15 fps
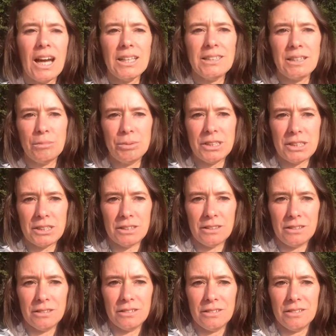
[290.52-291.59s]

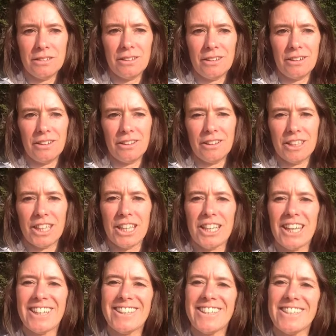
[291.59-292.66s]
accepter euh, qu'il
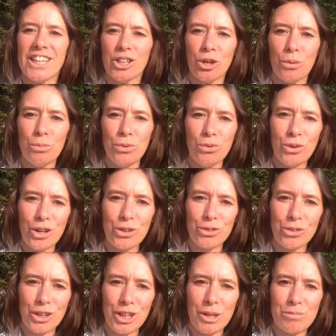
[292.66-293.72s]
y a des êtres plus loin que
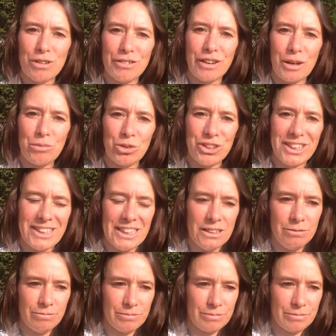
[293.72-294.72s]
toi qui peuvent vraiment t'aider.